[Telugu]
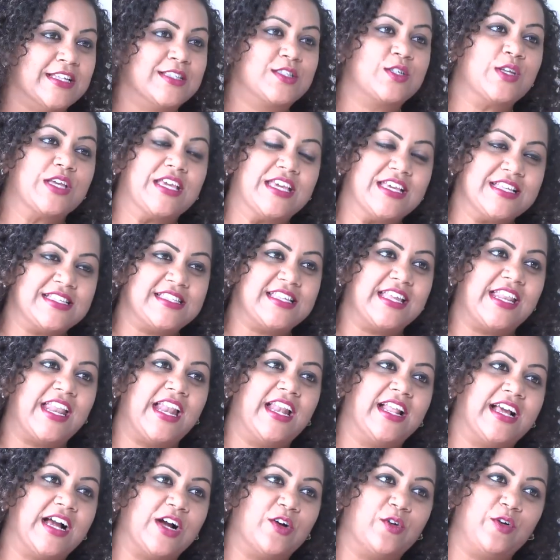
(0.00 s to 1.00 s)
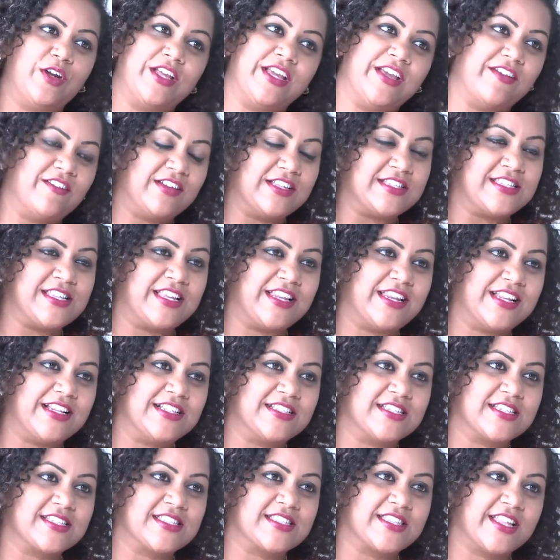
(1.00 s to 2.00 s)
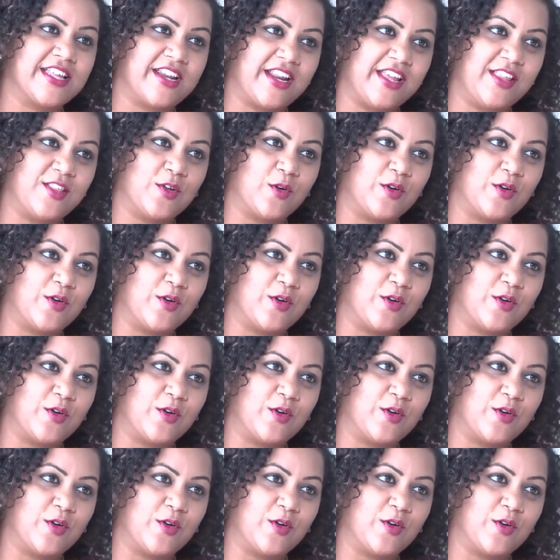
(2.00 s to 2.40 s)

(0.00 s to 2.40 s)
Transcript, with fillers: సో ఈ సీరియల్ కాకుండా ఇంకేమైనా సీరియల్ చేస్తున్నారా ఇది